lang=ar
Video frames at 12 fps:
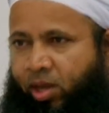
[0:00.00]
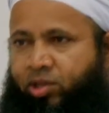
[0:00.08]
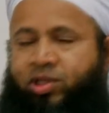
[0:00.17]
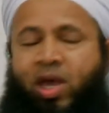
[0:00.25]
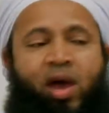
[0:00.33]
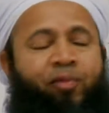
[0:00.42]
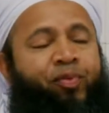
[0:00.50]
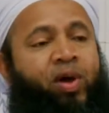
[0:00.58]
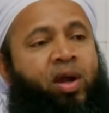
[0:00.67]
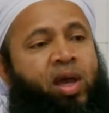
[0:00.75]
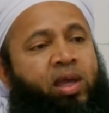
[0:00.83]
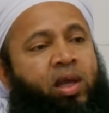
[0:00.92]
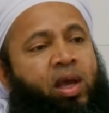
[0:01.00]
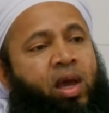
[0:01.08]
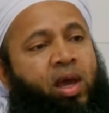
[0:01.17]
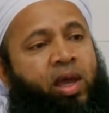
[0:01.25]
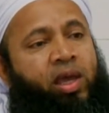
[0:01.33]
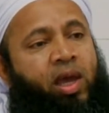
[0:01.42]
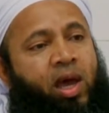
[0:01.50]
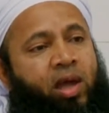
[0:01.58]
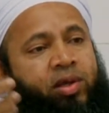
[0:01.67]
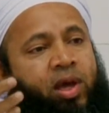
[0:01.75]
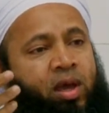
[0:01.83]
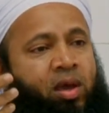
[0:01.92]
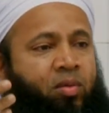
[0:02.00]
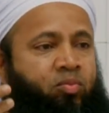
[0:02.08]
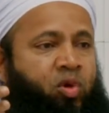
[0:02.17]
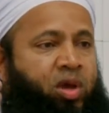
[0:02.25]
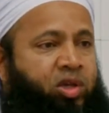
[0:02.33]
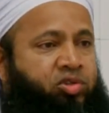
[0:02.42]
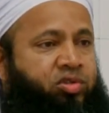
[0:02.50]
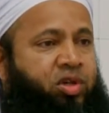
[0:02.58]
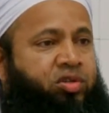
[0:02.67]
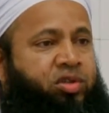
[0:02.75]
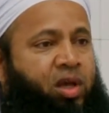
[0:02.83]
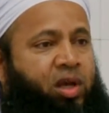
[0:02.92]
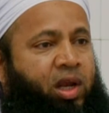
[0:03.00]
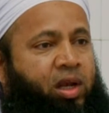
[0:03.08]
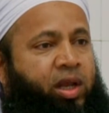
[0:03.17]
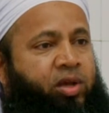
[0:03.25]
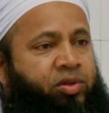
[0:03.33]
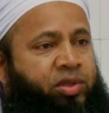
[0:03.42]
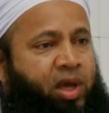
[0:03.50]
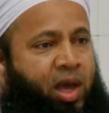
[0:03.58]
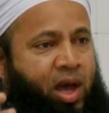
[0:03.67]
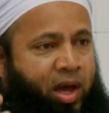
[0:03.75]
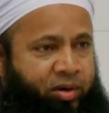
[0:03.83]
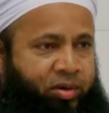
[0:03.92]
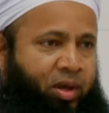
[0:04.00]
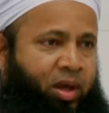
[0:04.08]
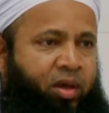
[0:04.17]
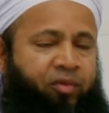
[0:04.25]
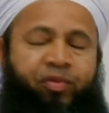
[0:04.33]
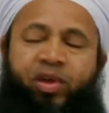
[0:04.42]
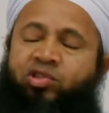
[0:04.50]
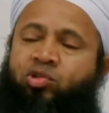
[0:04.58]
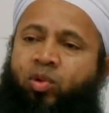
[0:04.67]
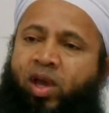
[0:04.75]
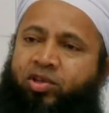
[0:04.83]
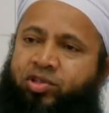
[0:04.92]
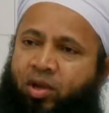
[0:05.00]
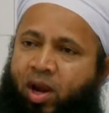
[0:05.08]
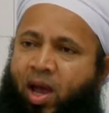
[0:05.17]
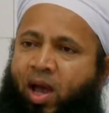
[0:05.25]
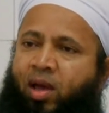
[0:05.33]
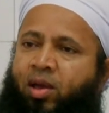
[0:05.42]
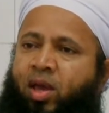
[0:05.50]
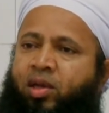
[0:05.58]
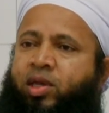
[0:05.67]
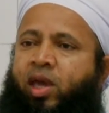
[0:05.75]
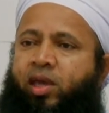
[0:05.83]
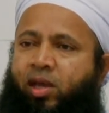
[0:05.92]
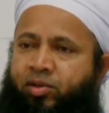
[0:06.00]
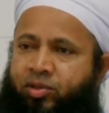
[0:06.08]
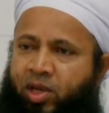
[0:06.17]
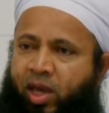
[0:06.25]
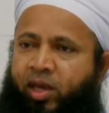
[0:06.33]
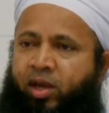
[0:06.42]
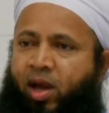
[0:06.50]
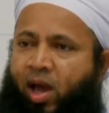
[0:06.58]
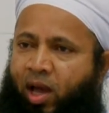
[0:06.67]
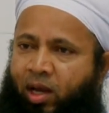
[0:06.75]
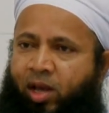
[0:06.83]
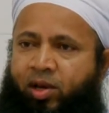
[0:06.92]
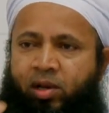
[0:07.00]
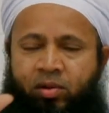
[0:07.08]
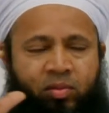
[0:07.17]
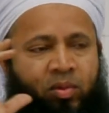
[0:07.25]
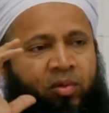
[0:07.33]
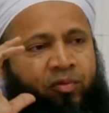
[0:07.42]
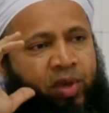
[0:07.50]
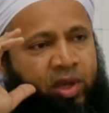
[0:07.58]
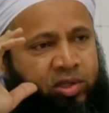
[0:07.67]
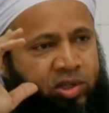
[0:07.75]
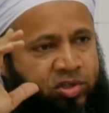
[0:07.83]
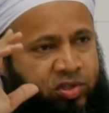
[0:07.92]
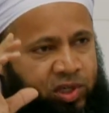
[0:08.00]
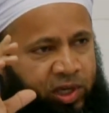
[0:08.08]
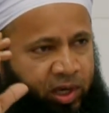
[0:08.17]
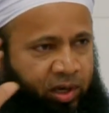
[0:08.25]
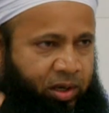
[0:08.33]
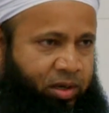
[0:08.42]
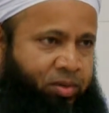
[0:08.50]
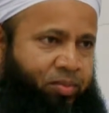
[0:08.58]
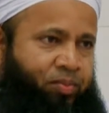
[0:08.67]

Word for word: سافر الى عياده مخصصه للانتحار في سويسرا كي ينتحر علنا في تسجيل